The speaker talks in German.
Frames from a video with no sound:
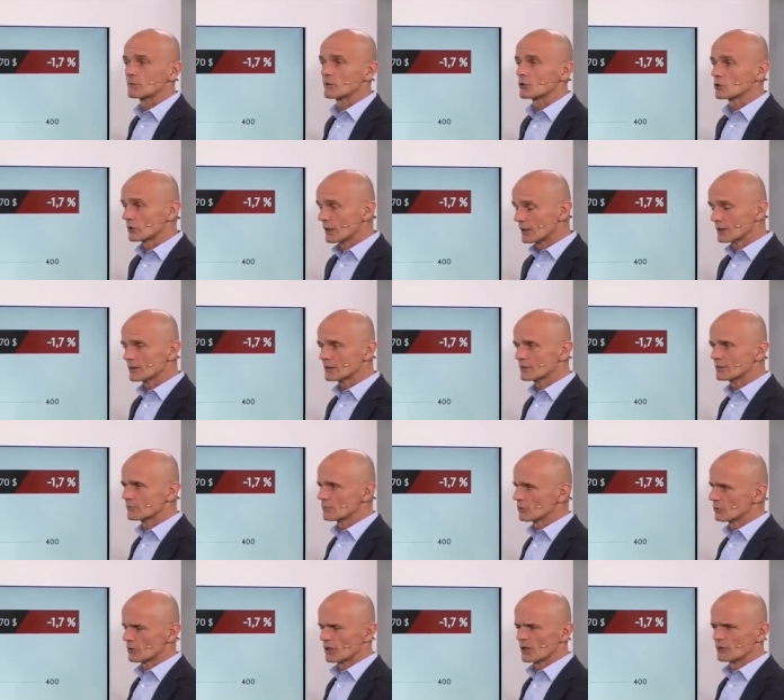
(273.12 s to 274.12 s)
man auch stärker,
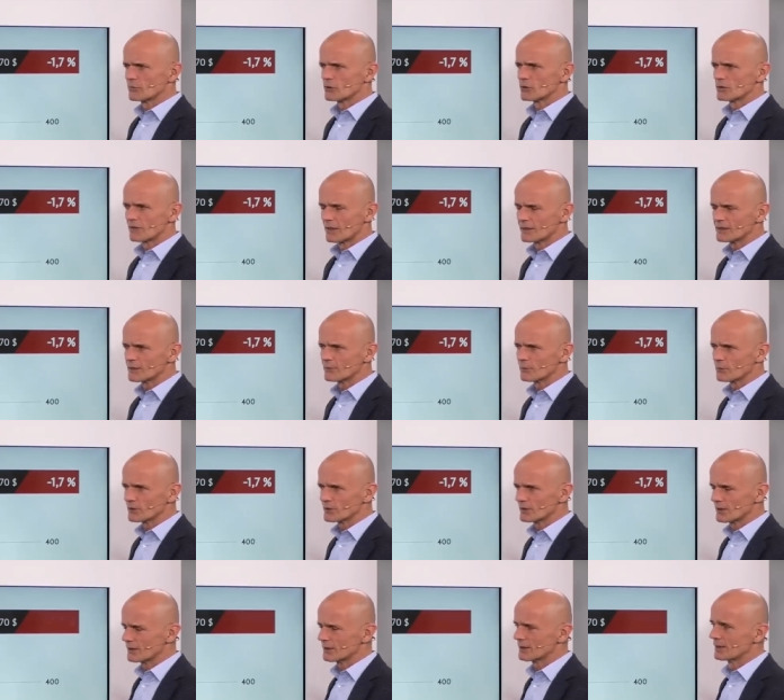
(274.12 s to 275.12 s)
ich glaube mit 20
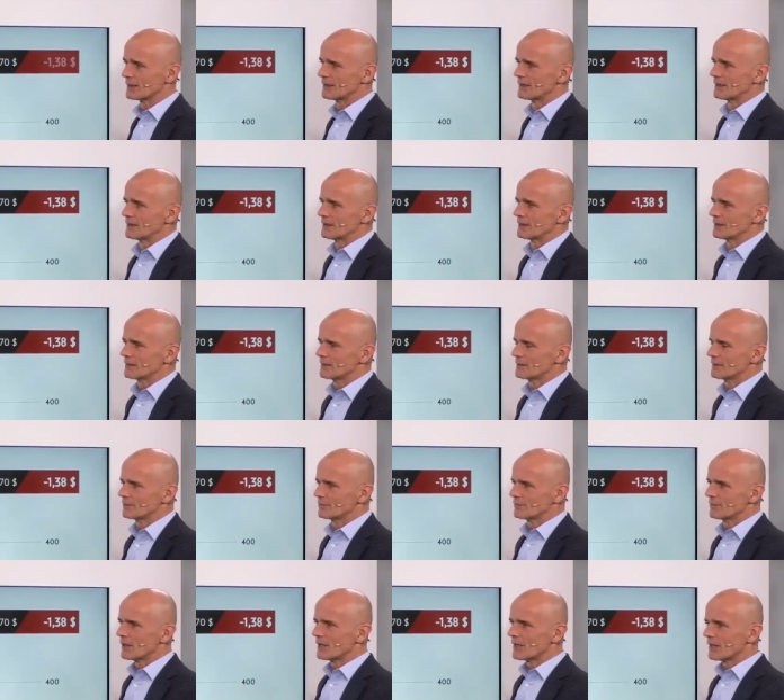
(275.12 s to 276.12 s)
Prozent.
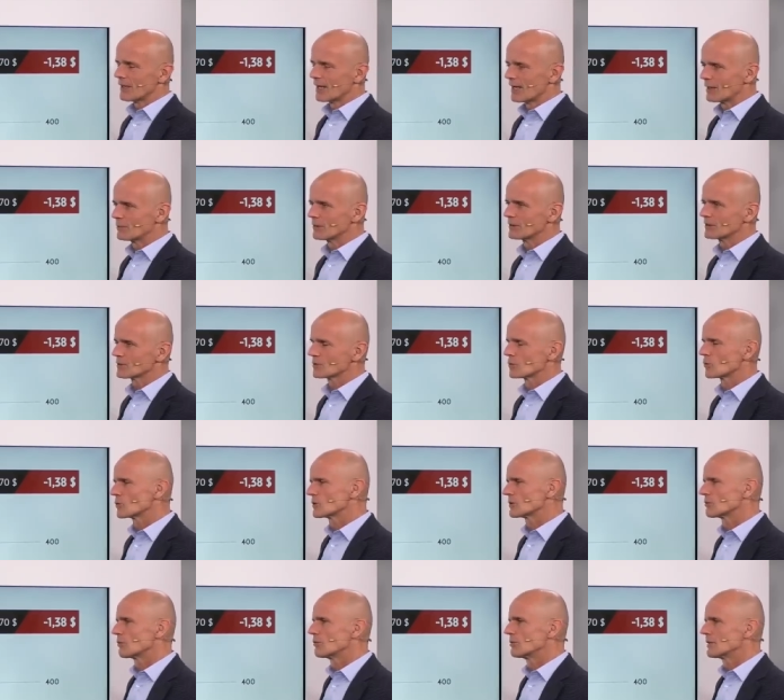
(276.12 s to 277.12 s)
Ähm, aber das
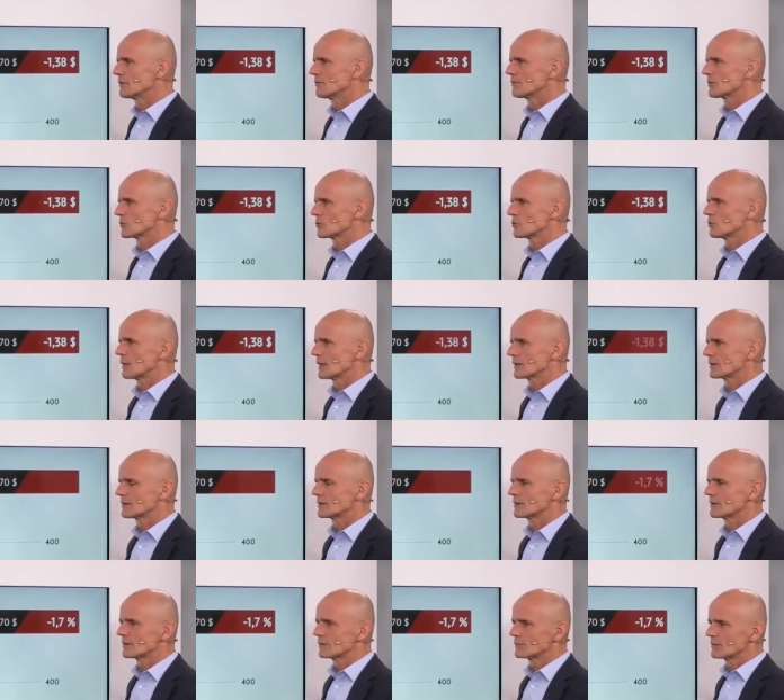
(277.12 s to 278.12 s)
große Problem, was Zoom
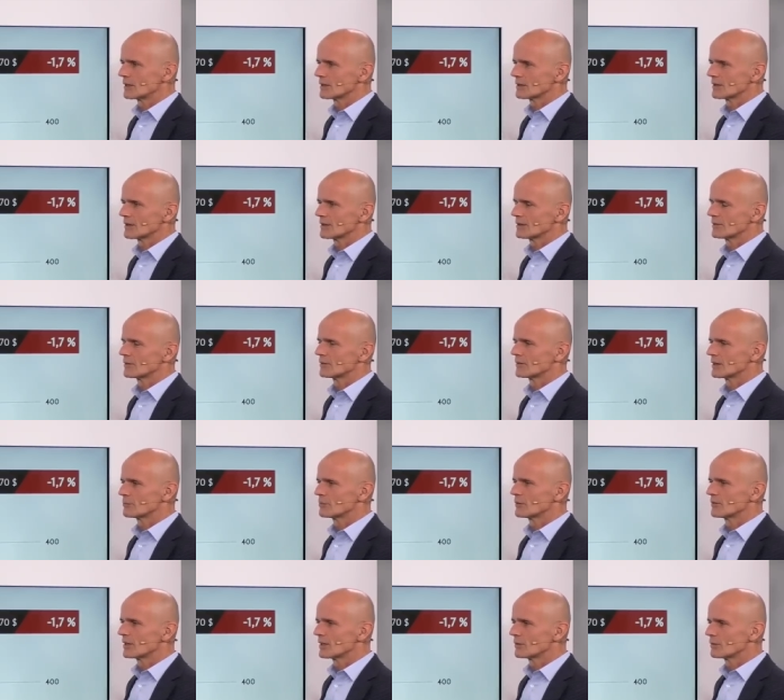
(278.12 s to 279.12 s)
hat, äh, man hat einen
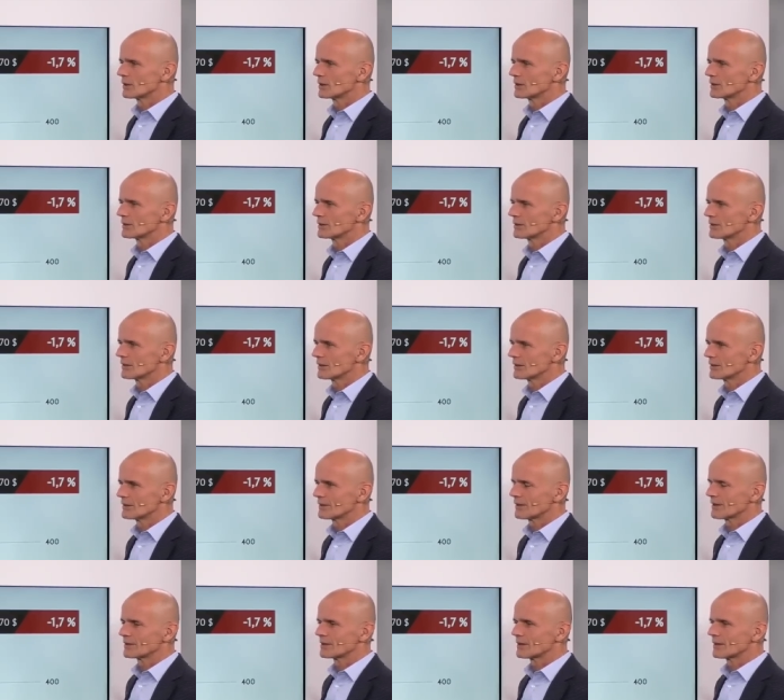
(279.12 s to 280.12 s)
Wettbewerber, der
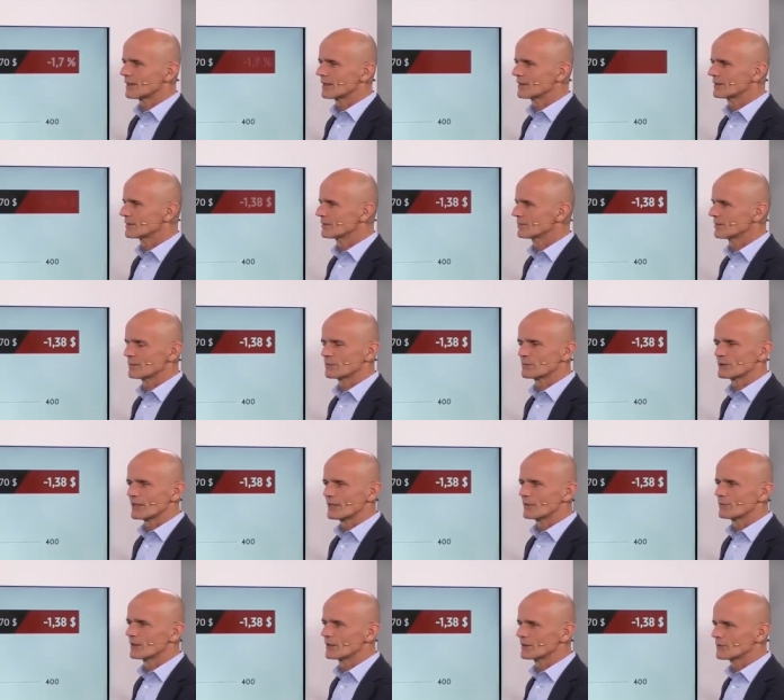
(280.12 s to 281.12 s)
nicht gerade klein ist, fängt mit
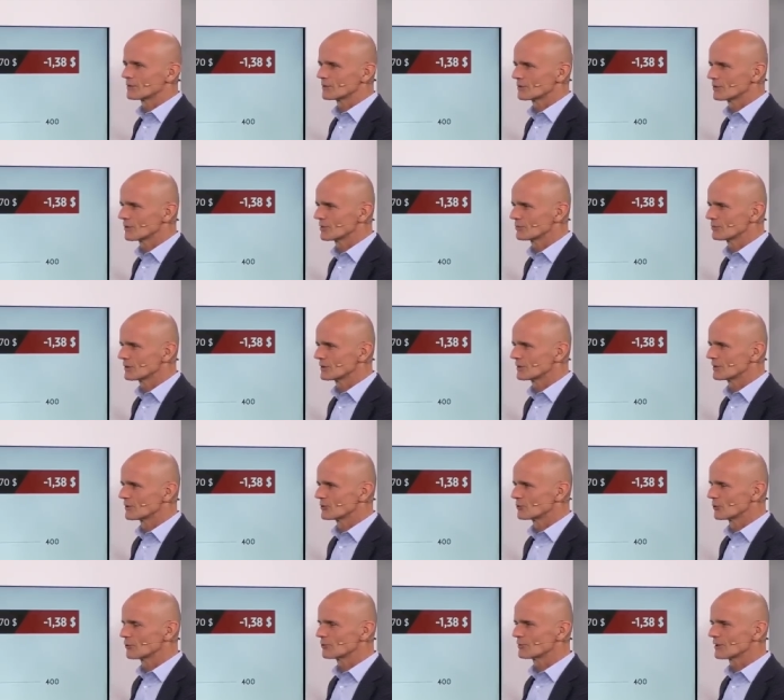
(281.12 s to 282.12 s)
M an und hört mit
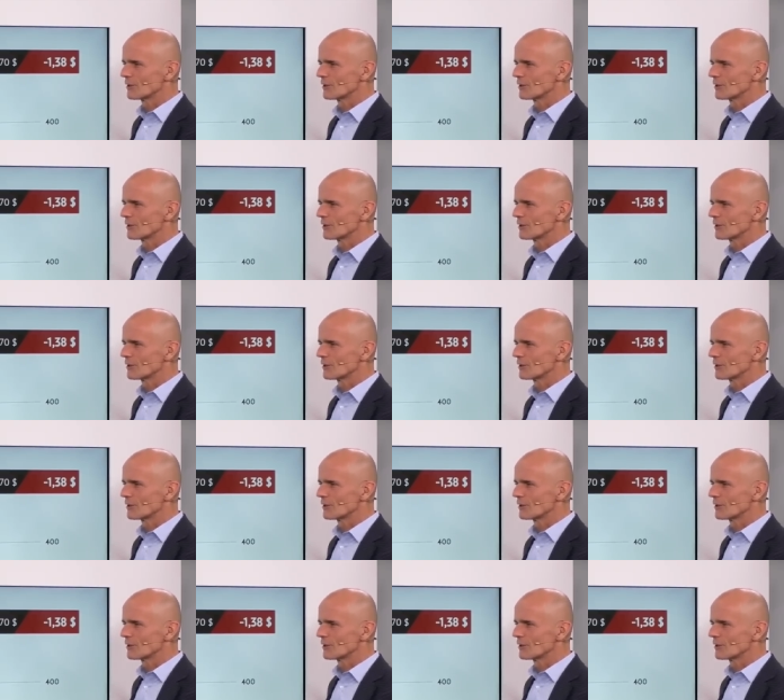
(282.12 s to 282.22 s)
Soft